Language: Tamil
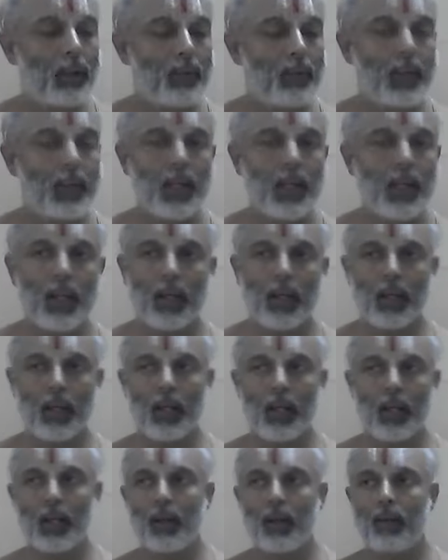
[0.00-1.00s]
அப்படியே
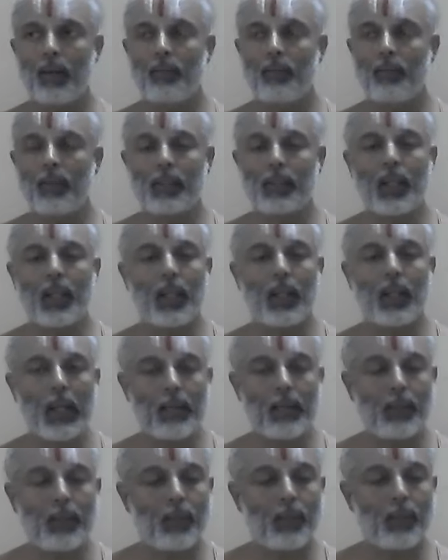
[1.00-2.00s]
மத்தை
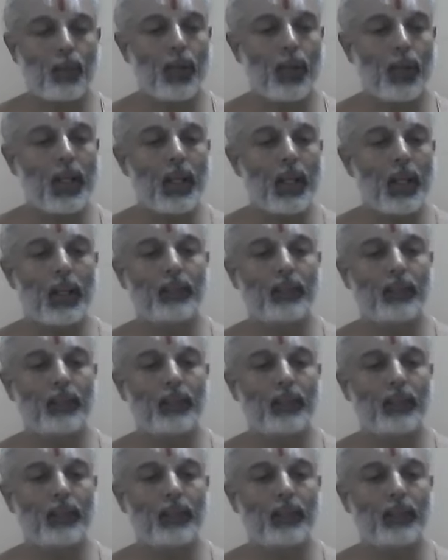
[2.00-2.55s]
கடைவதைப் போலே